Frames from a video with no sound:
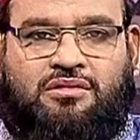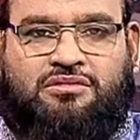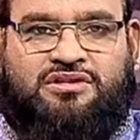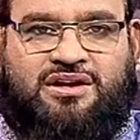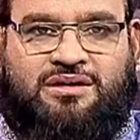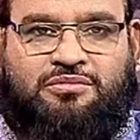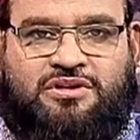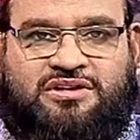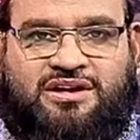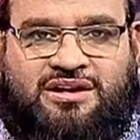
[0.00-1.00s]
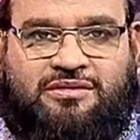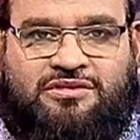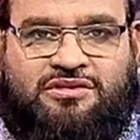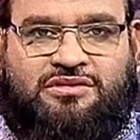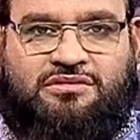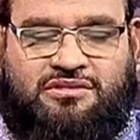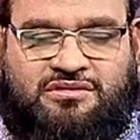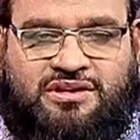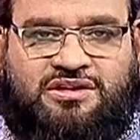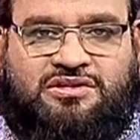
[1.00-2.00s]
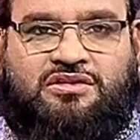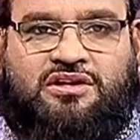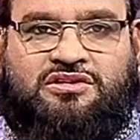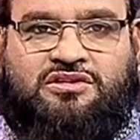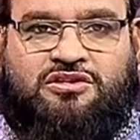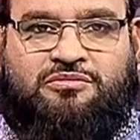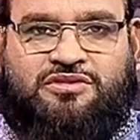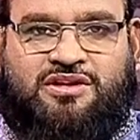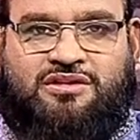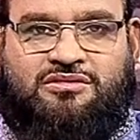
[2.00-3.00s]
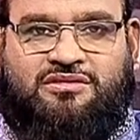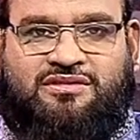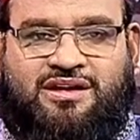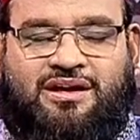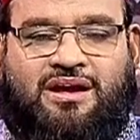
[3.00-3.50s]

অনুষ্ঠানটি বৈশাখী টেলিভিশন স্টুডিও থেকে সরাসরি সম্প্রচারিত হচ্ছে